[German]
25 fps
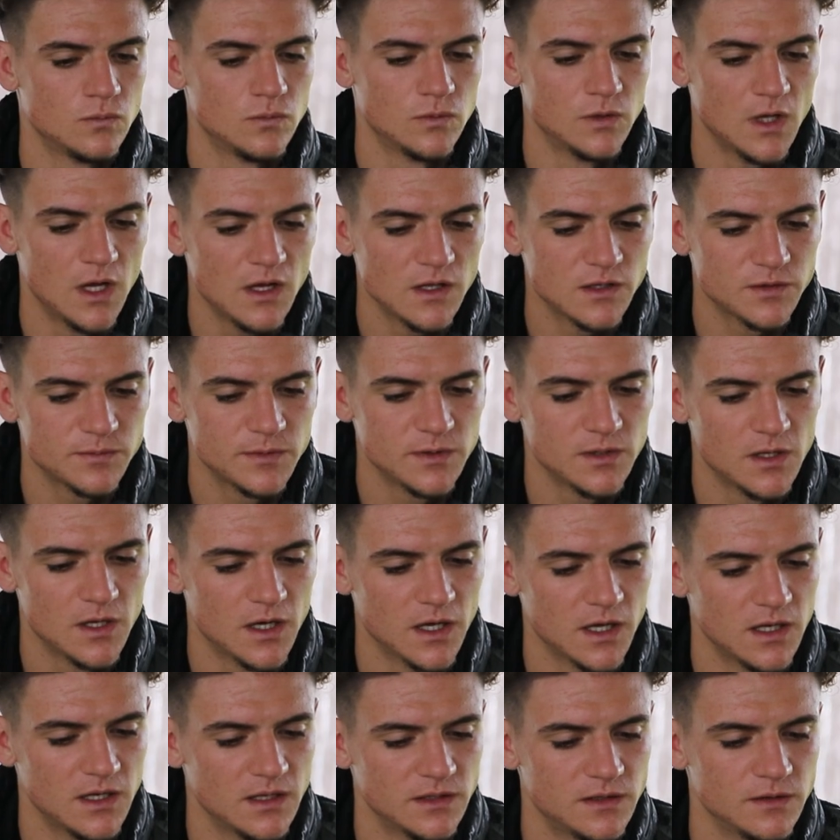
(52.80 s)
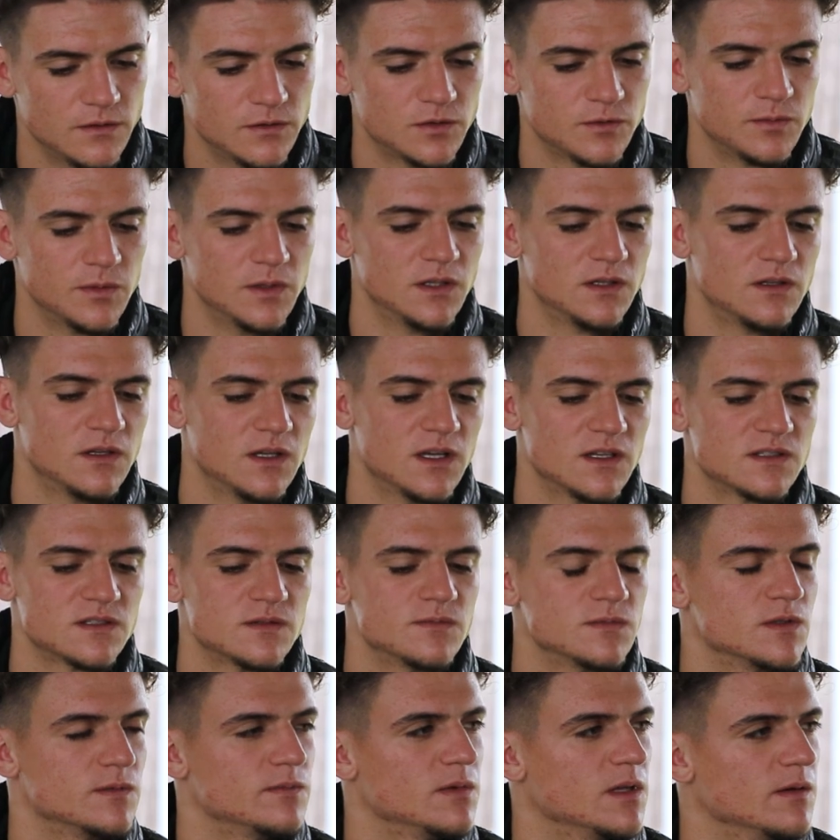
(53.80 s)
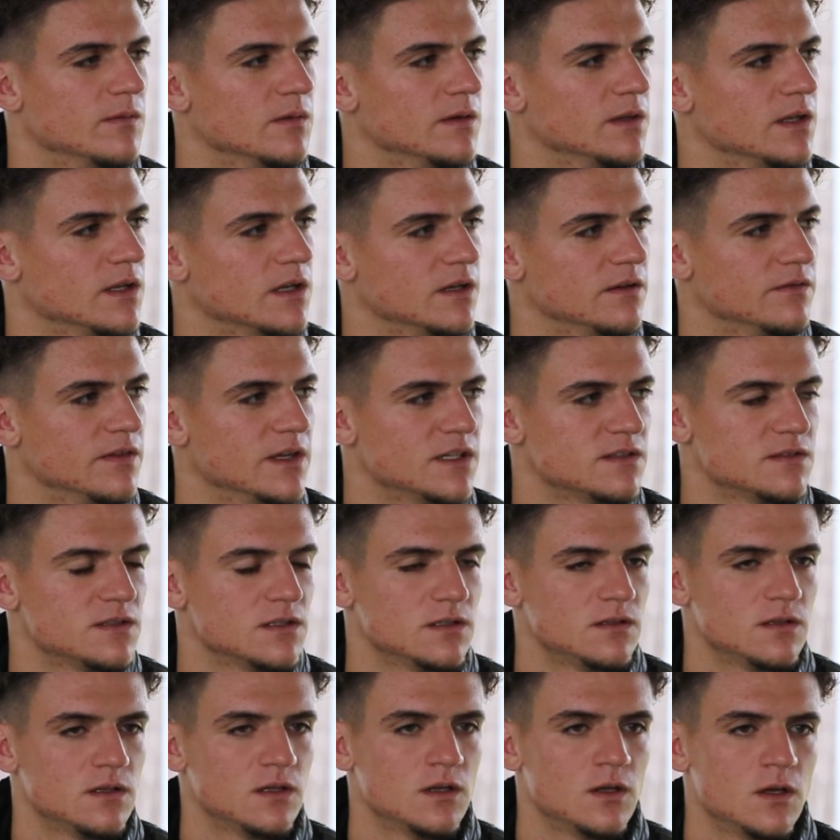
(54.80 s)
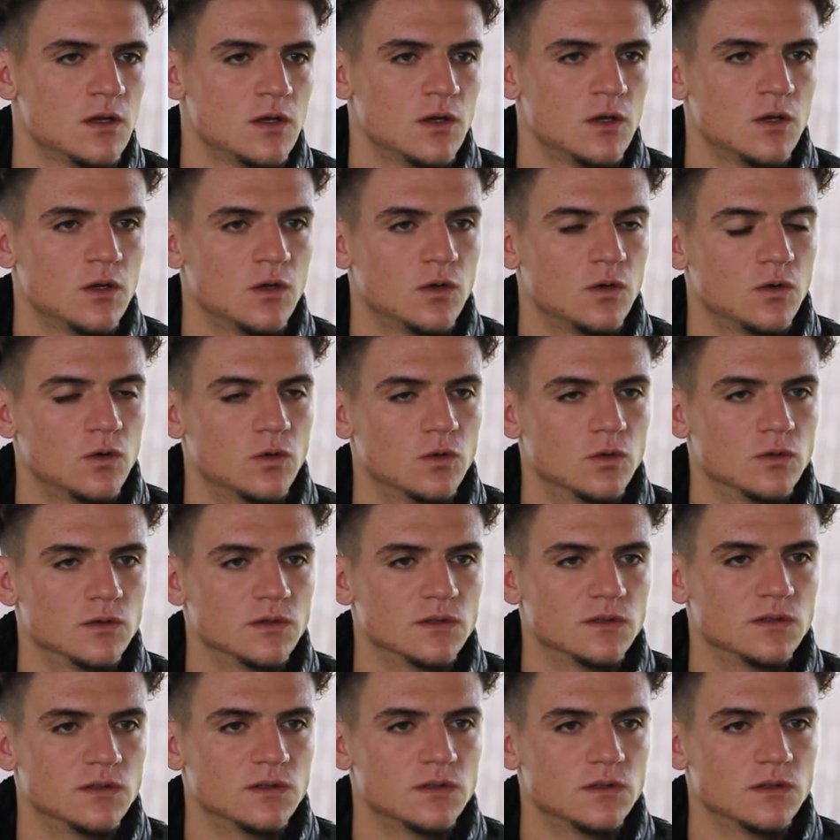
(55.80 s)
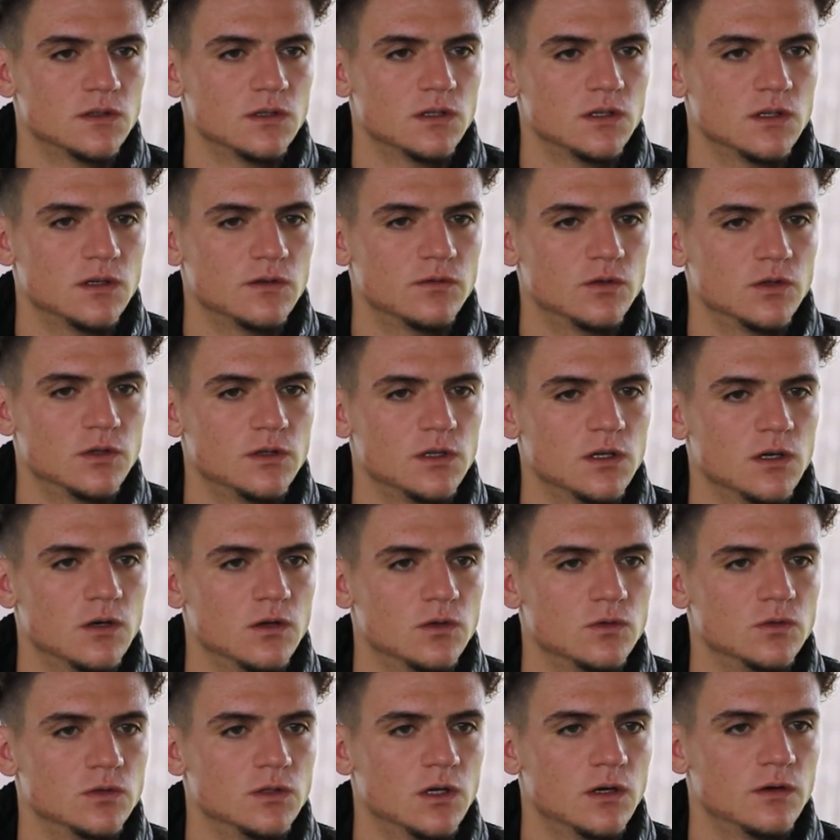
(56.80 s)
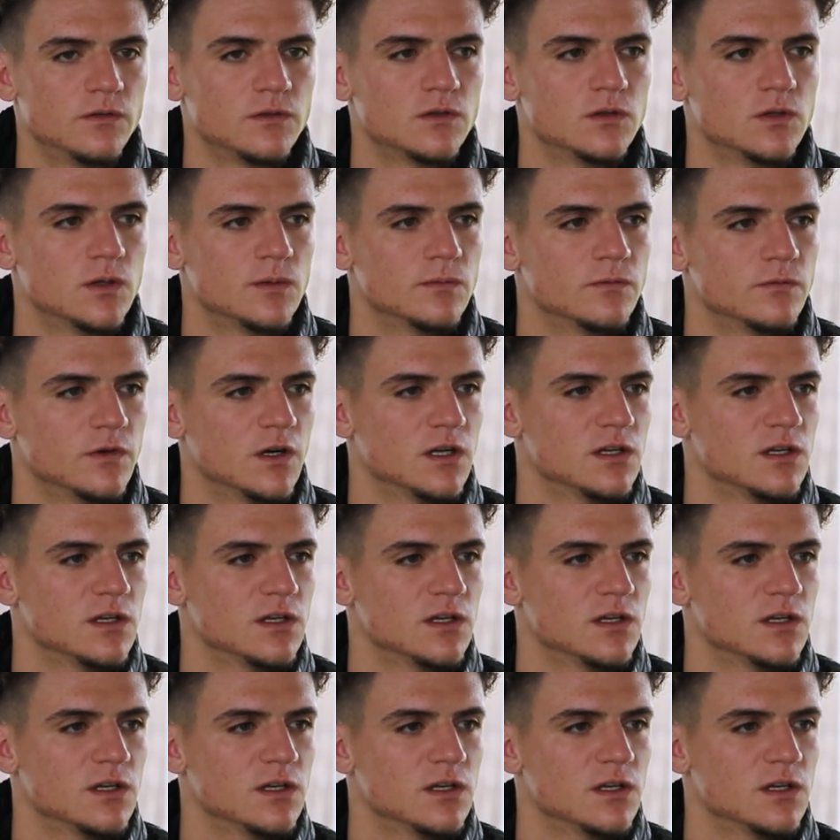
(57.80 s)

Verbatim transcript: Ja, ich bin ja relativ spät, erst im September dann gewechselt und äh, wurde hier auch gut aufgenommen.